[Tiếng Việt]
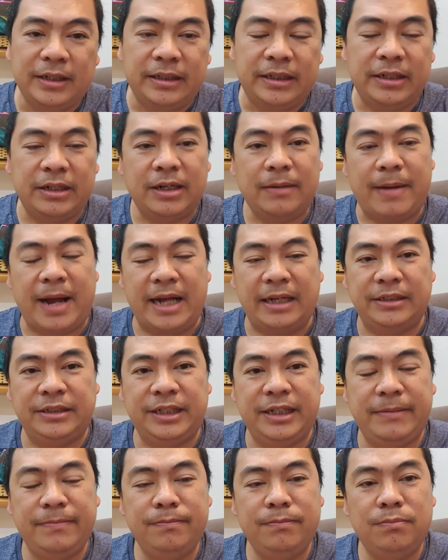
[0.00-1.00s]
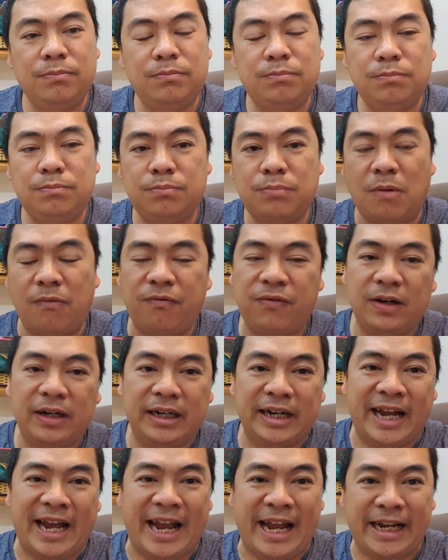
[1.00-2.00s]
nếu các bạn chiếm một
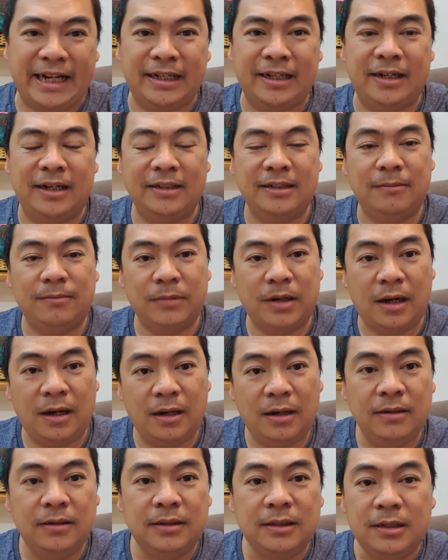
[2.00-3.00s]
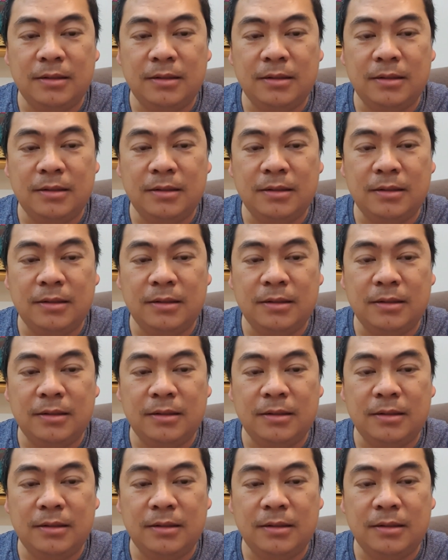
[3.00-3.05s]
phần ngàn ở trong đó,